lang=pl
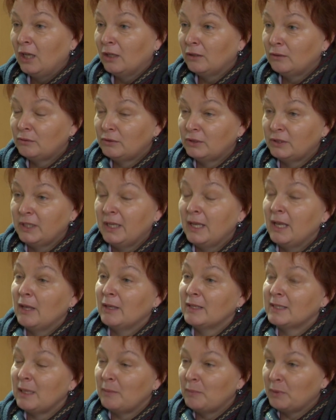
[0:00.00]
którzy
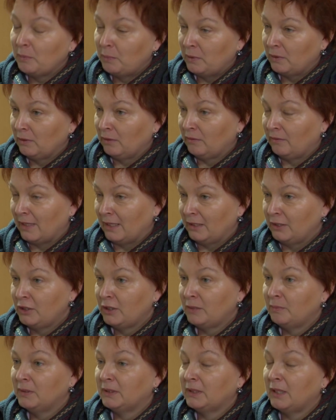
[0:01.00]
zaproponowali,
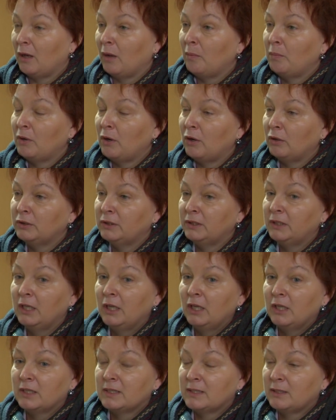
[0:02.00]
żeby te obchody
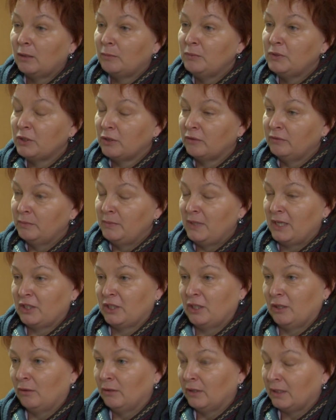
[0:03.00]
zrobić o
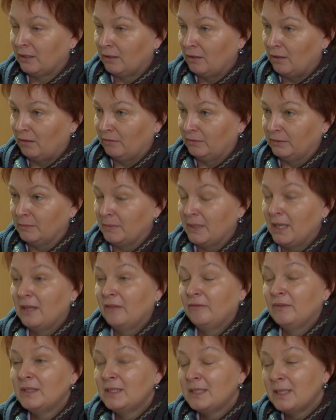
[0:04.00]
wymiarze okręgowym.
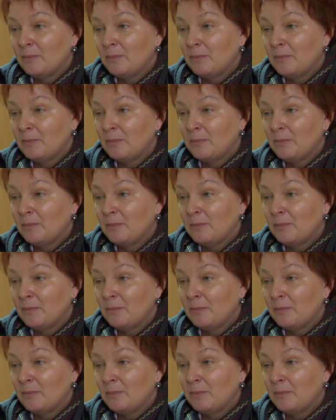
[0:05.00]
Więc